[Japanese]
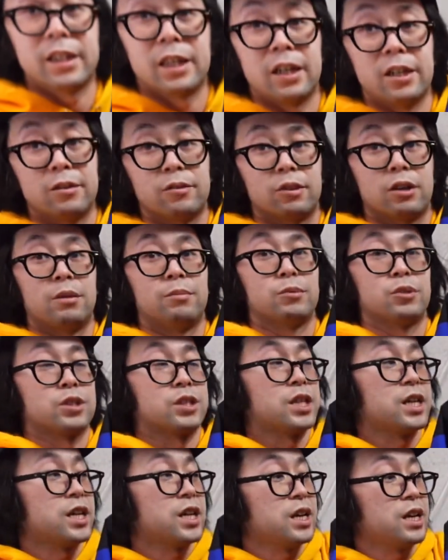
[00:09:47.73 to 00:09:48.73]
たりとかも
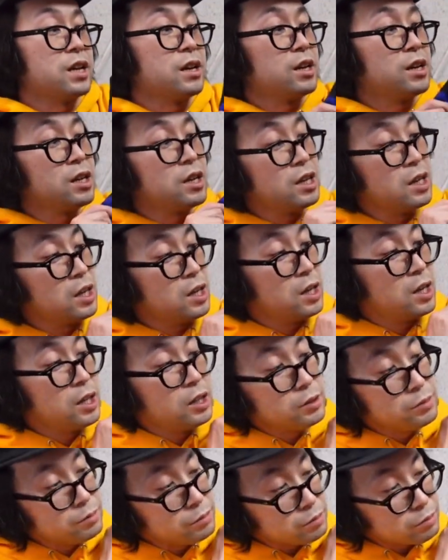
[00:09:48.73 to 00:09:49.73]
して、
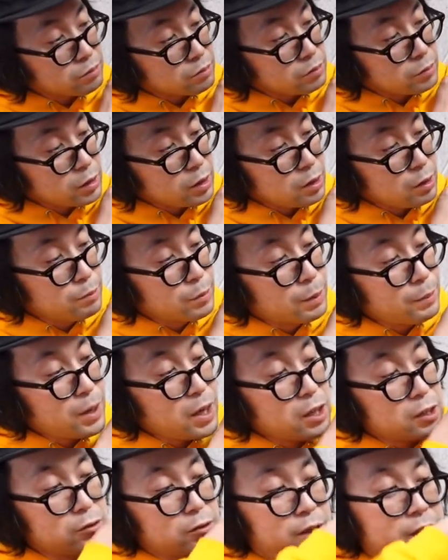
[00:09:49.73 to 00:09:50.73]
まあ、
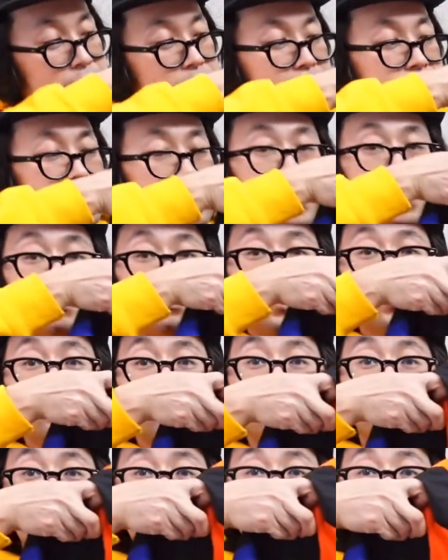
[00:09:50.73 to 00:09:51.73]
マークはね、定番
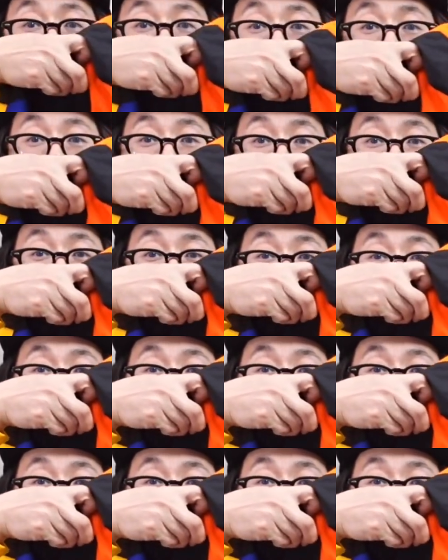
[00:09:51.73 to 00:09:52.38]
のこの最近